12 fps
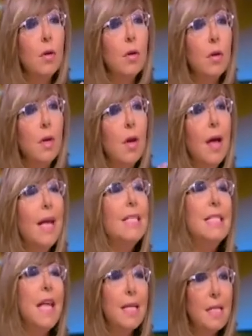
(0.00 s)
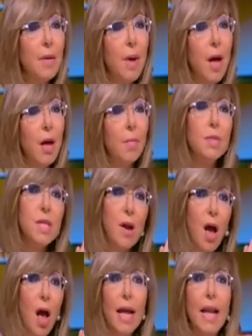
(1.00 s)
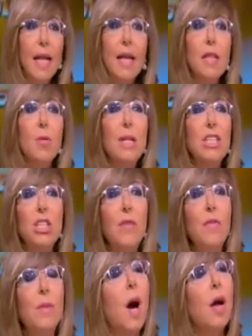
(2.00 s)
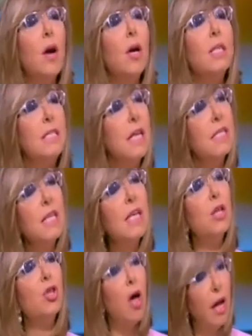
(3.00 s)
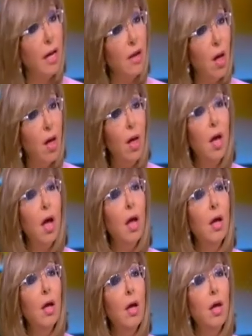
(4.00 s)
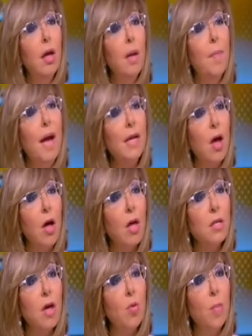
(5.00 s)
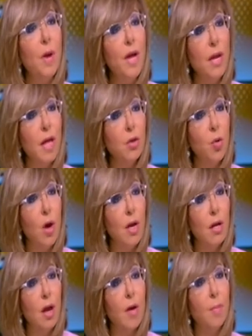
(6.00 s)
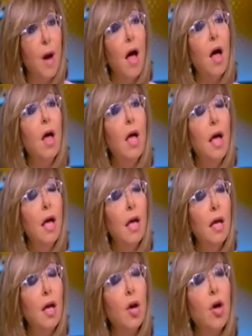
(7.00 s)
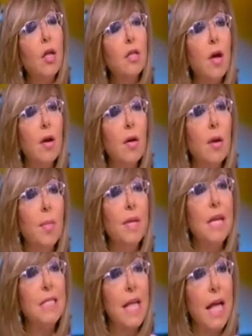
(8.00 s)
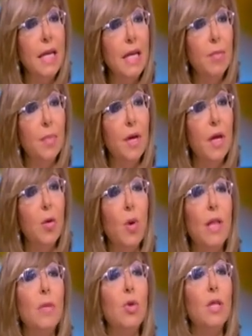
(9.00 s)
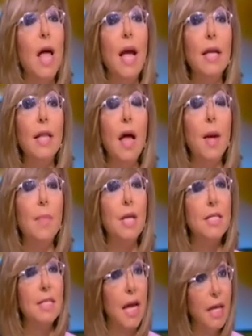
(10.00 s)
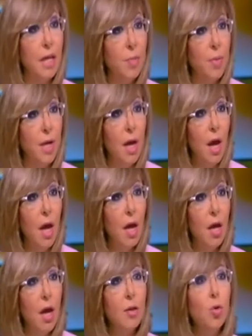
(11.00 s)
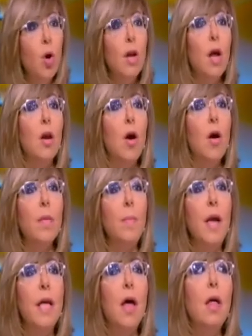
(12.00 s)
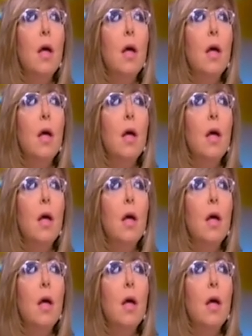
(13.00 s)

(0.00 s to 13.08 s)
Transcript: اه السياسه بقى بصراحه يعني احنا دلوقتي شايفين معركه سياسيه طاحنه آه، آه، بين قطر وبين الدول الاربعه آه، قطر بتستعين بالولايات المتحده بتستعين بالدول الغربيه